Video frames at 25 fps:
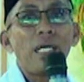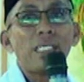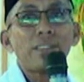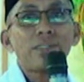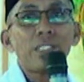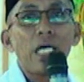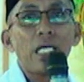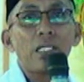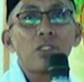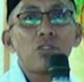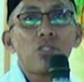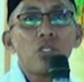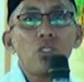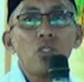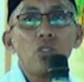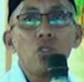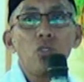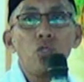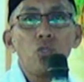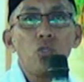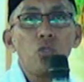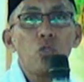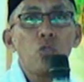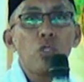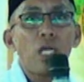ke pasar
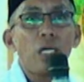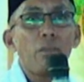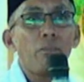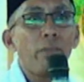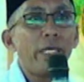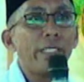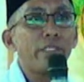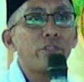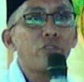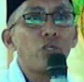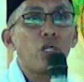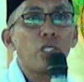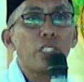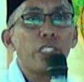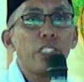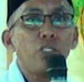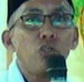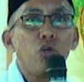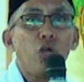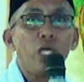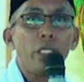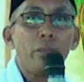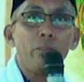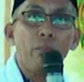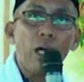seluruh orang bentor
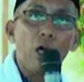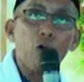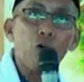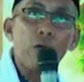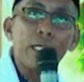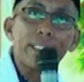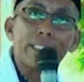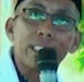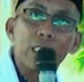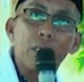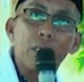nyengok ibau eh,